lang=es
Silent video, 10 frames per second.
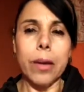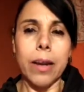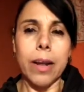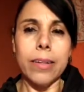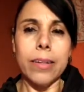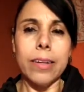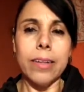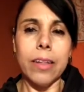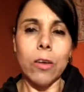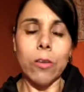
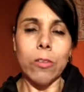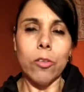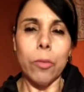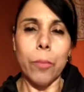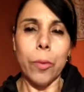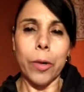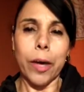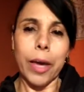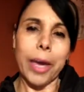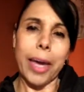Gracias a Dios
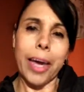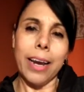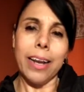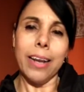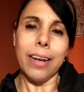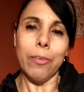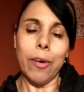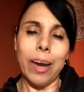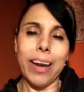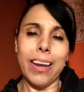porque Él
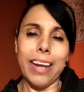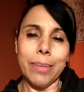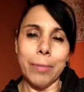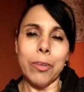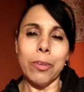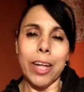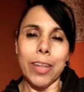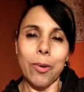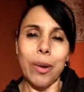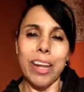fue el Espíritu
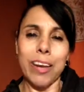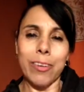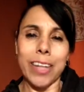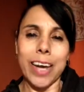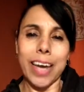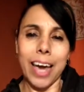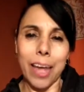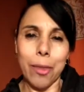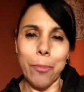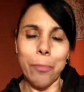Santo el que nos ha
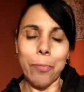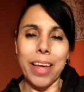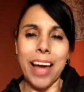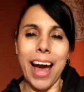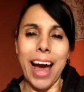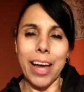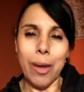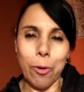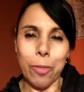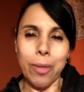guiado a
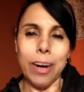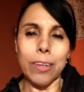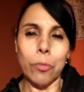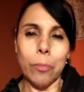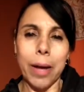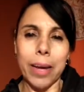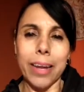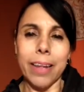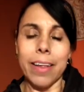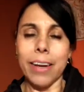encontrar su
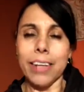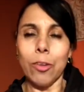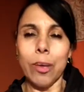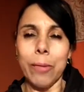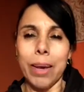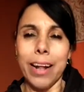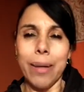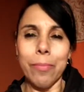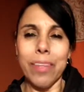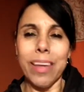página de Cristo
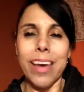Libera,